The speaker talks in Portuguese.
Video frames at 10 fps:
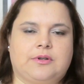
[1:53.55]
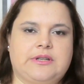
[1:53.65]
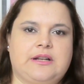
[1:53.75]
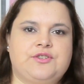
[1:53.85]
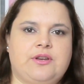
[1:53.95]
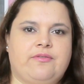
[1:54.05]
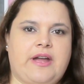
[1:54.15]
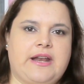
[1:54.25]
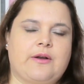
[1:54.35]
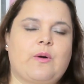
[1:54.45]
Quando elas
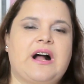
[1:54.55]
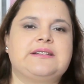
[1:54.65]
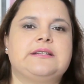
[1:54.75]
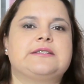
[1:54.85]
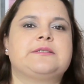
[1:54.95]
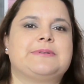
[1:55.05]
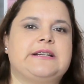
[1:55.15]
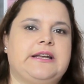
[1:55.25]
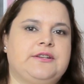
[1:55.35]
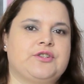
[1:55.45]
estiverem quase
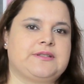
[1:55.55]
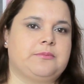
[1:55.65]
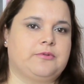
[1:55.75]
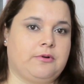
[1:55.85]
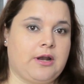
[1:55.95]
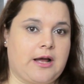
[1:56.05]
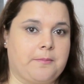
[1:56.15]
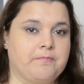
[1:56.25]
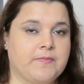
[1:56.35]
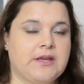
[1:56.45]
transparente a
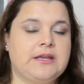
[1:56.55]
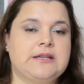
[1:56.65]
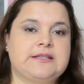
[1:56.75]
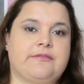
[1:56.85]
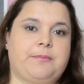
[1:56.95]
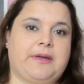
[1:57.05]
cebola, você vai